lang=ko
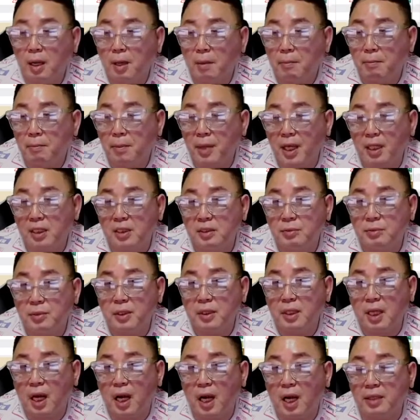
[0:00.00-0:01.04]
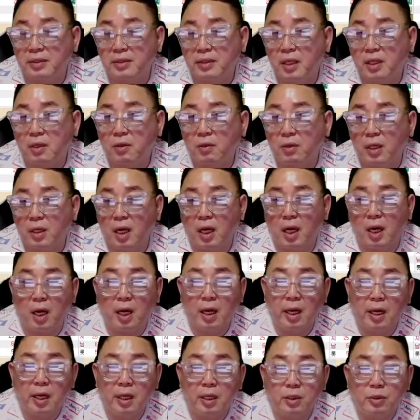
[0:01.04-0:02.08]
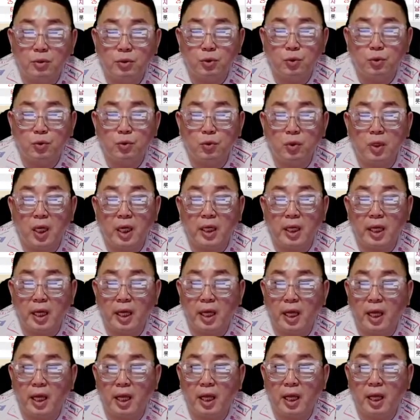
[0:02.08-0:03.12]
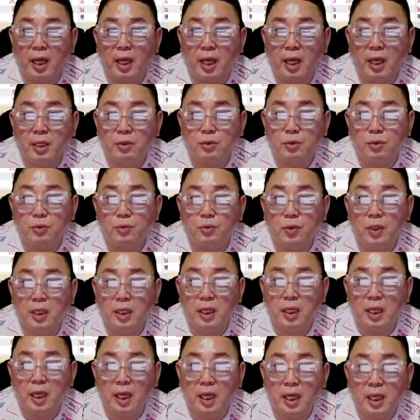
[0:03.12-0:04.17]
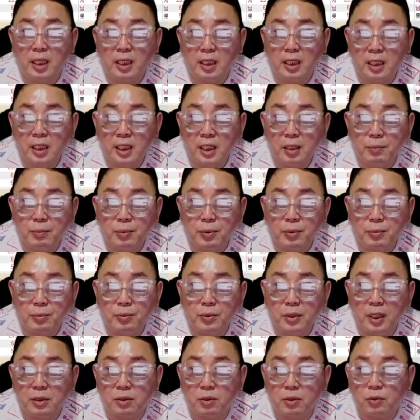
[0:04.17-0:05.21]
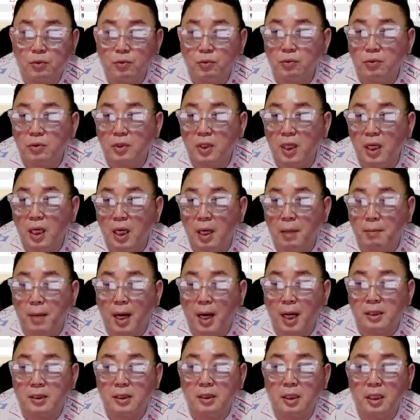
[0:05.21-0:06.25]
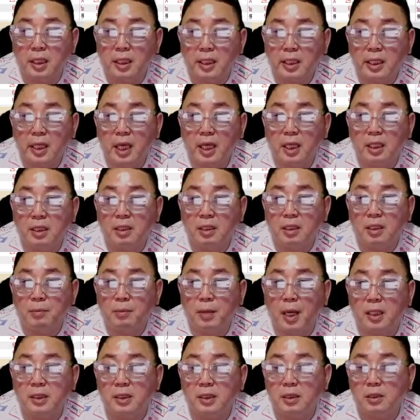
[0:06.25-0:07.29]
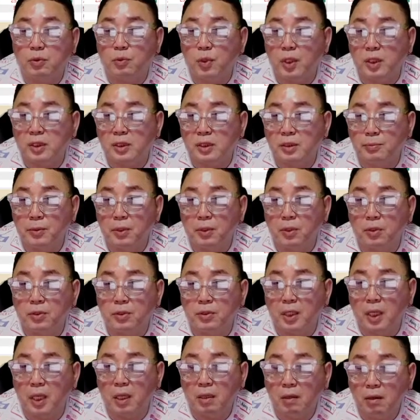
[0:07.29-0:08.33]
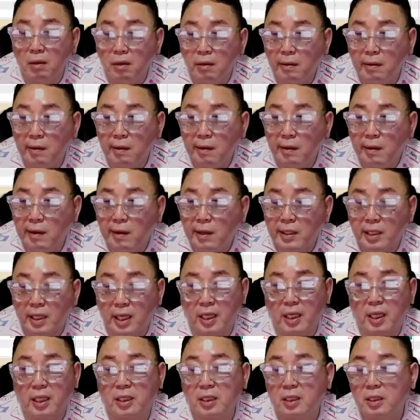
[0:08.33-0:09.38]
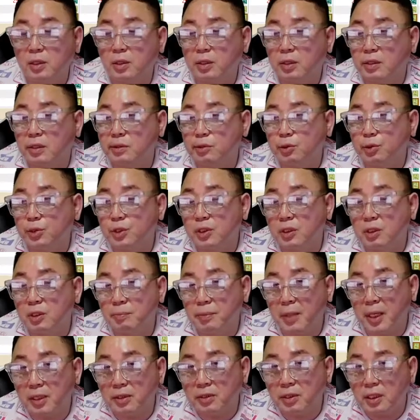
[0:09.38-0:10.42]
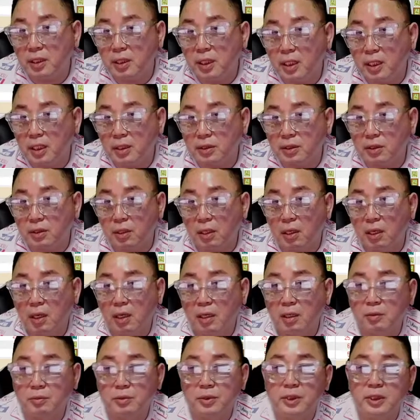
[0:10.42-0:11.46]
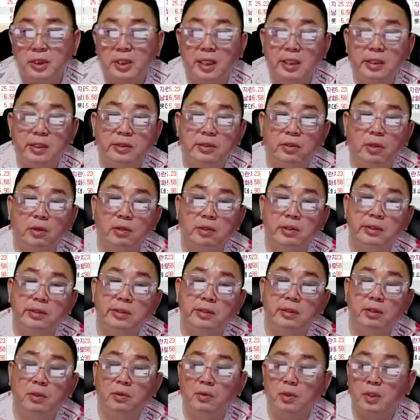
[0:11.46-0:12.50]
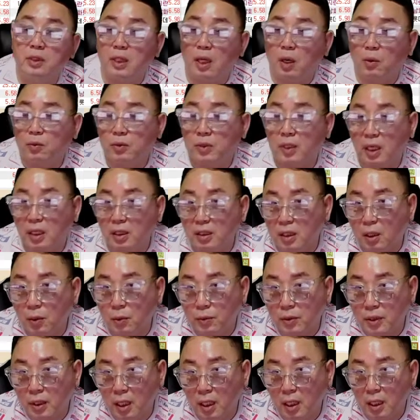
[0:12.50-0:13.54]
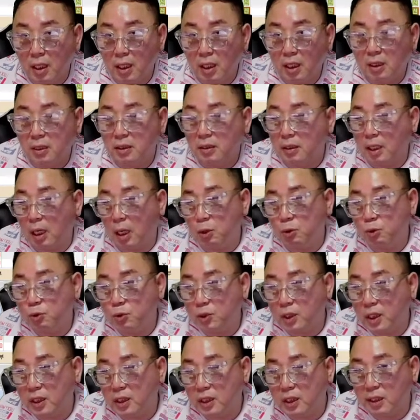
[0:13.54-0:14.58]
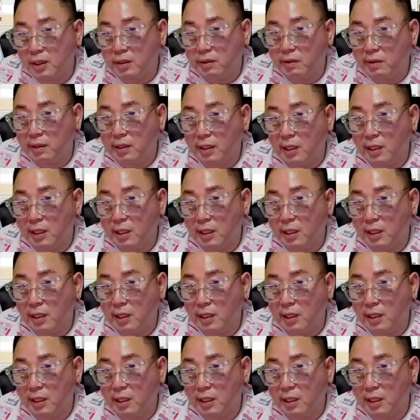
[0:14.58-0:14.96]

매집이 다 안 됐거나 중간에 이 부분에서 누군가가 많이, 개인들이 많이 들어왔으면 어떻게 해요? 걔네들 주식을 뺏어야 되겠죠. 그럼 시간을 더 끄는 경우가 나온다 안 나온다? 나올 수가 있다는 거야.